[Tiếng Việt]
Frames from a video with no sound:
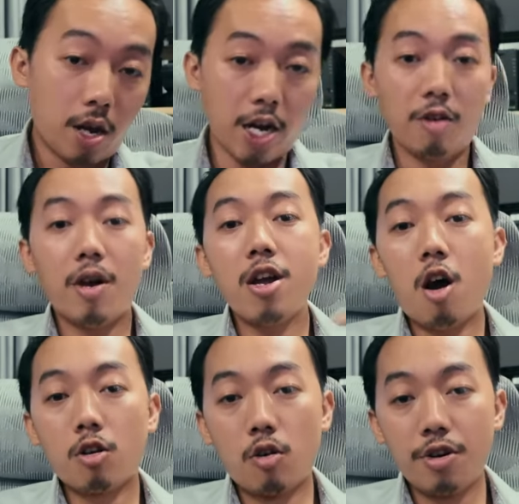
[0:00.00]
ấy đấy với
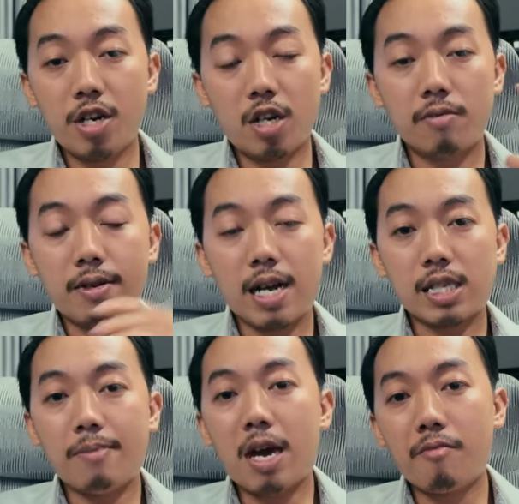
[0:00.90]
con này là cái
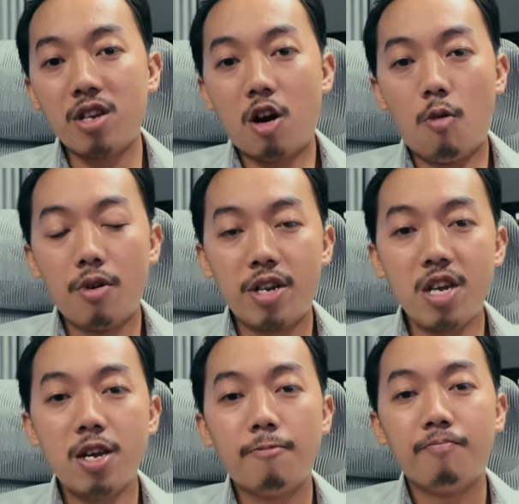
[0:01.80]
tam nan bị dạo mới
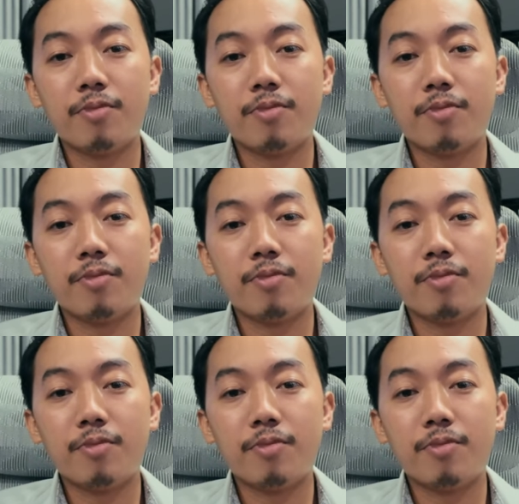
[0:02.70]
đi